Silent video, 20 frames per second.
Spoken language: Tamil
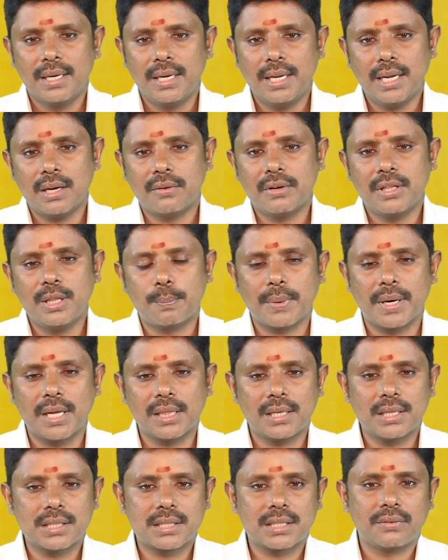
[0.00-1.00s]
நீங்கள் வந்து
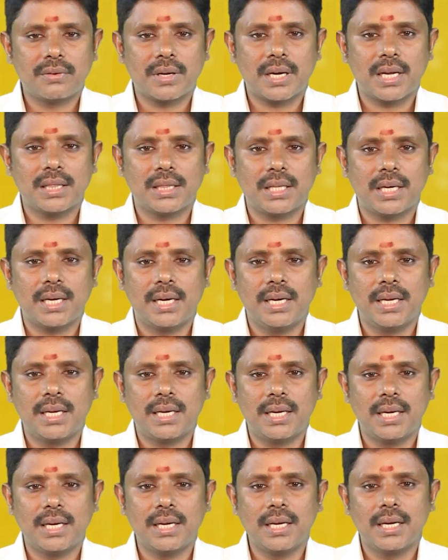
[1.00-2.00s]
பார்த்தீங்கன்னா சிவராத்திரி
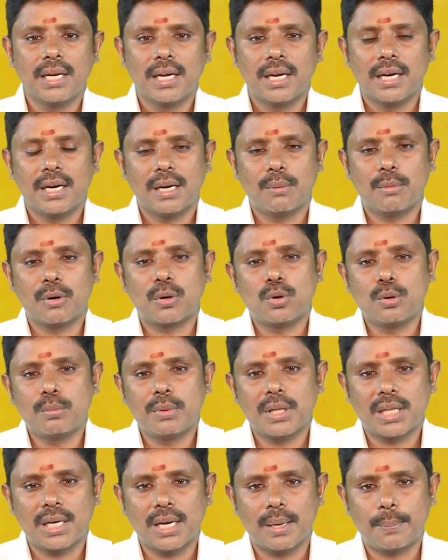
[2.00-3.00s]
அன்னைக்கு நம்ம
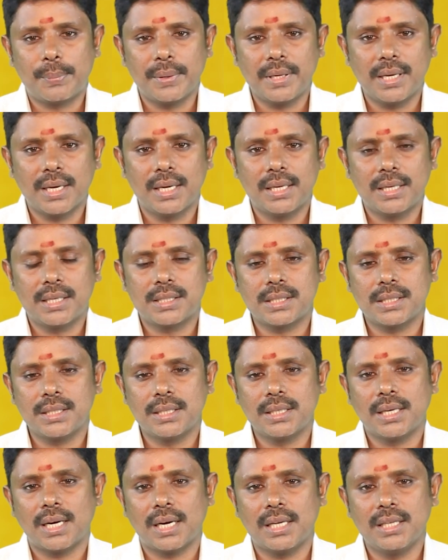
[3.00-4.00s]
குடும்பத்தில் அப்படி
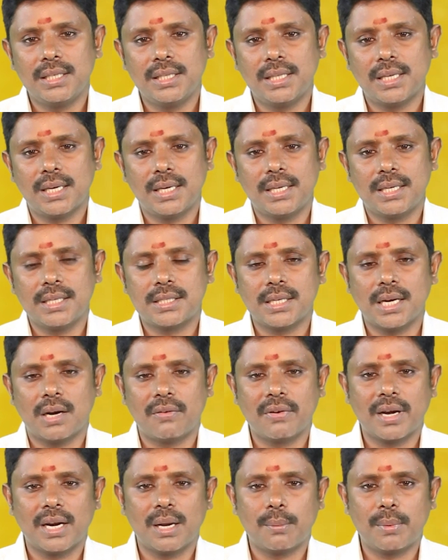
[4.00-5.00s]
அது இதாகிருச்சு
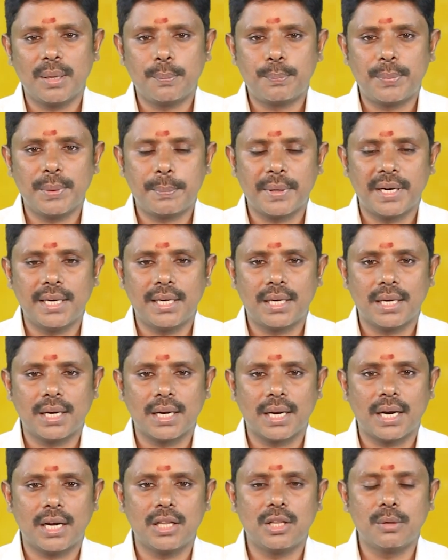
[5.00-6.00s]
அவங்க நம்மளை இப்படி
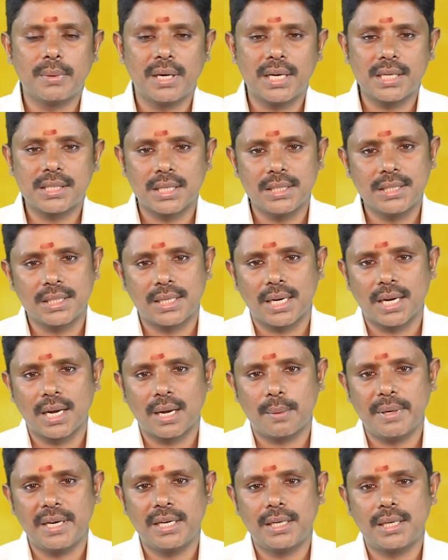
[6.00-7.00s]
பண்ணிட்டாங்க அது மாதிரி
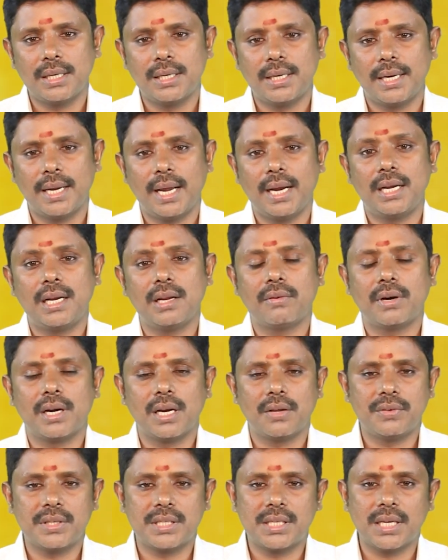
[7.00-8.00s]
செஞ்சுட்டாங்க அப்படின்ட்டு
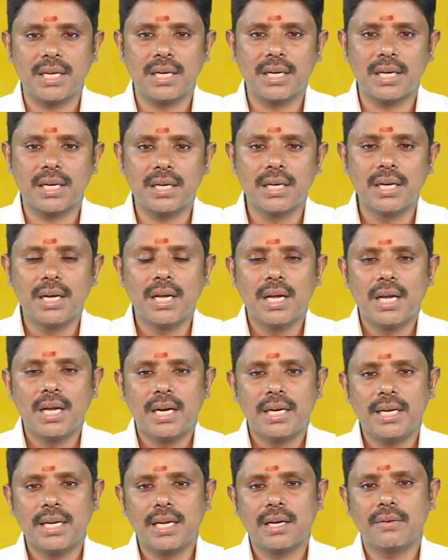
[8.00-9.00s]
நெகட்டிவான விஷயங்கள்
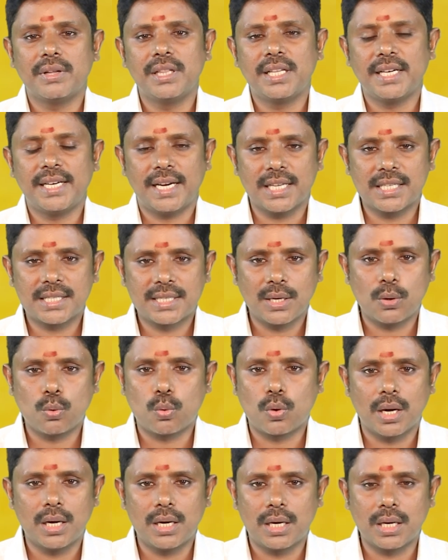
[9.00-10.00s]
நீங்கள் வந்து நினச்சிட்டே
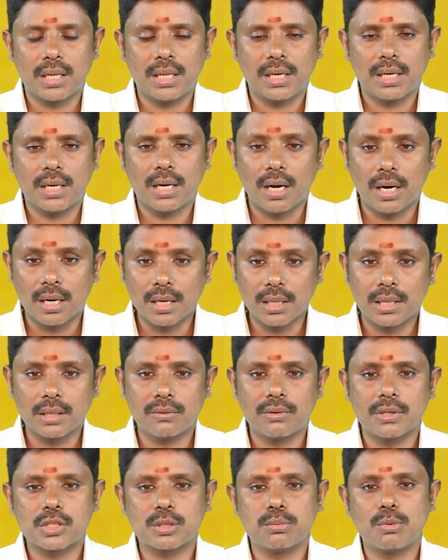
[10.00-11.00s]
உட்காந்துருந்தீங்கன்னா
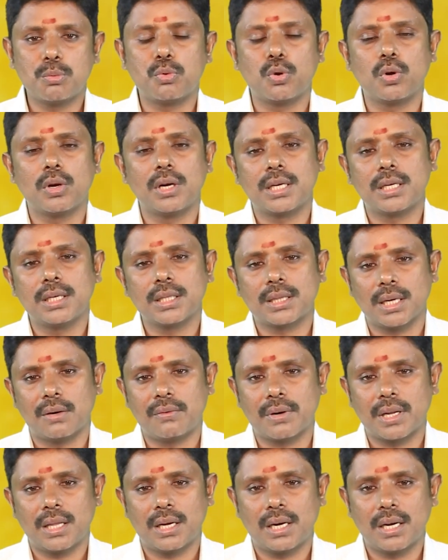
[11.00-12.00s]
அடுத்த வருஷமும் உங்களுக்கு
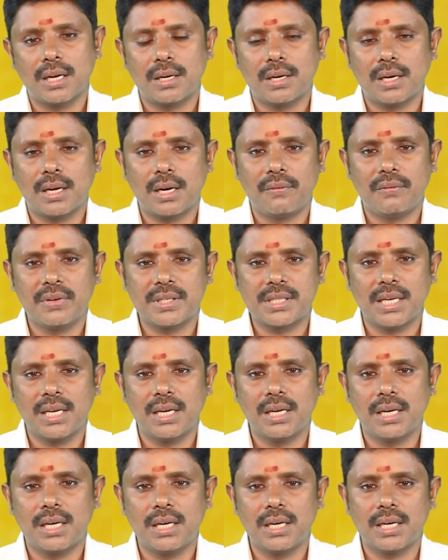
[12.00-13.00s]
தவறுதான
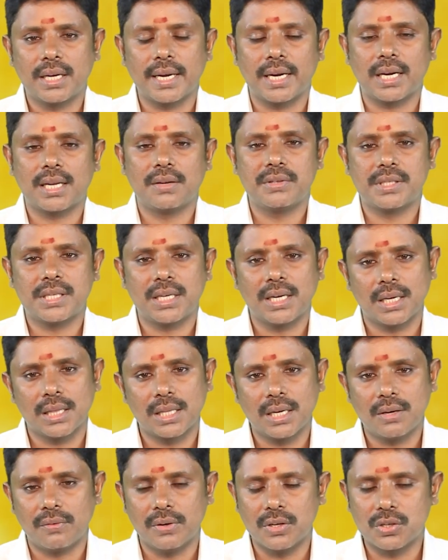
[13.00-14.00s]
விஷயங்கள் கெட்ட
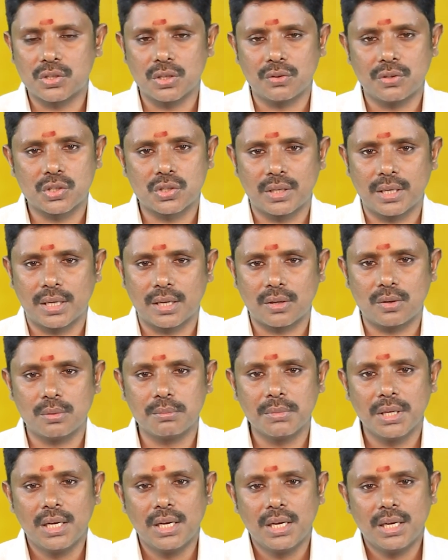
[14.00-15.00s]
விஷயங்கள் தான் வருஷம் வருஷம்
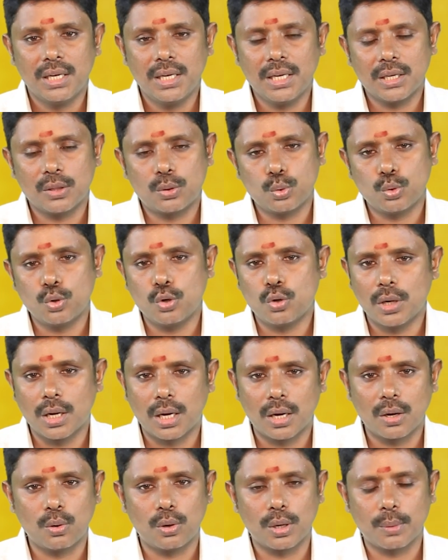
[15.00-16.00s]
நடக்கும் நீங்கள்
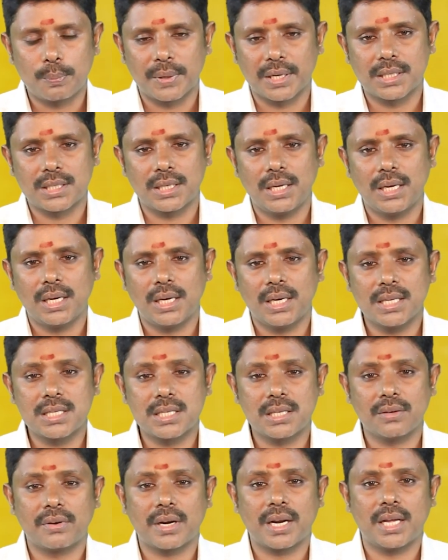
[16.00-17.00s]
தூங்குனாலும் கூட பிரச்சனை இல்லை
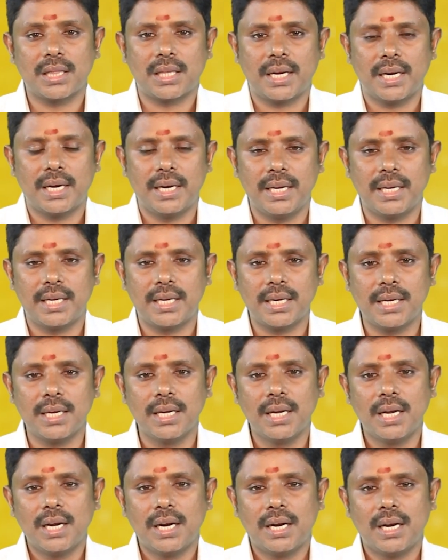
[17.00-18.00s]
சிவராத்திரி அன்னைக்கு
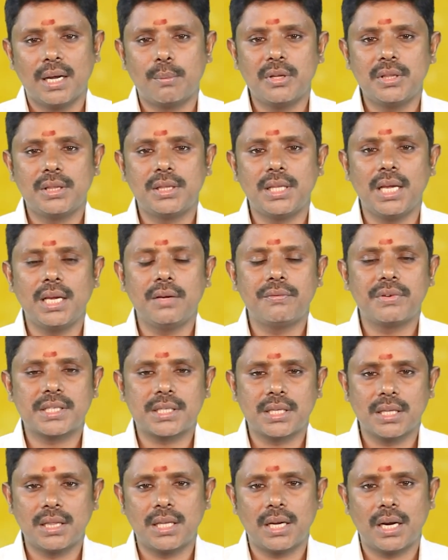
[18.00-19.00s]
நம்ம தெய்வ
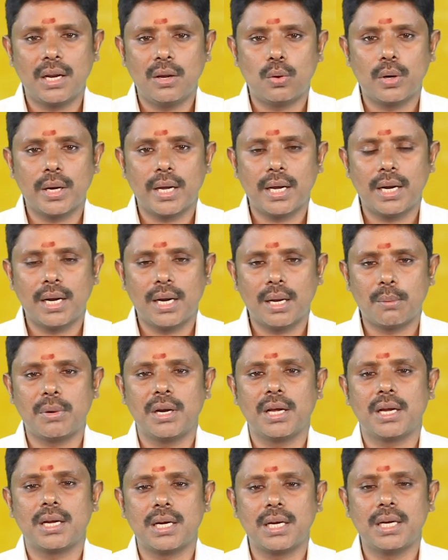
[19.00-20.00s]
சிந்தனையோட
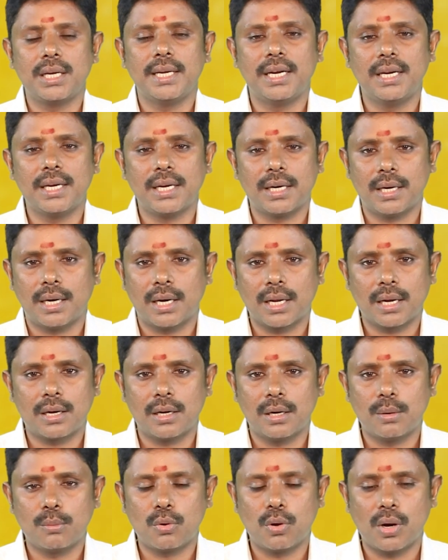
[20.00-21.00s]
நம்மளுக்கு என்ன
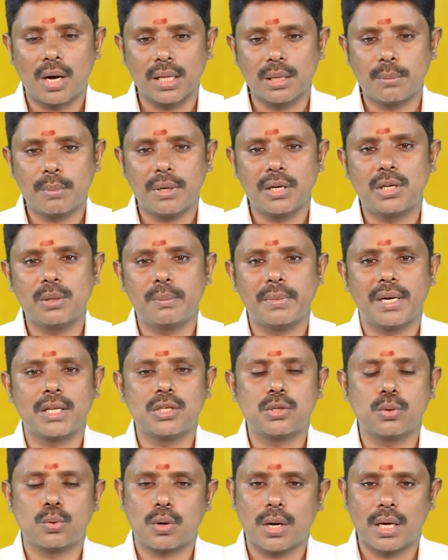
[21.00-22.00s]
நடக்கணுமோ அதை மட்டும்
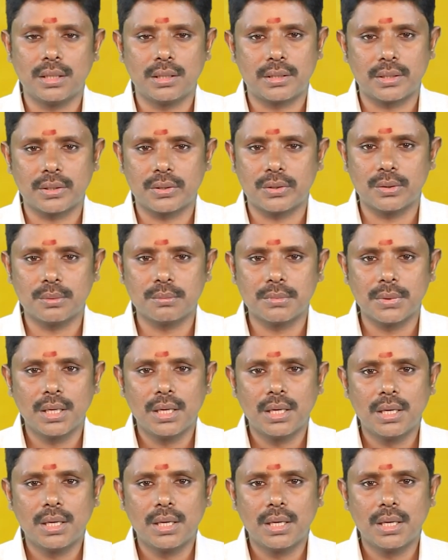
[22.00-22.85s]
நினச்சி உட்காந்துட்டு இருக்கணும்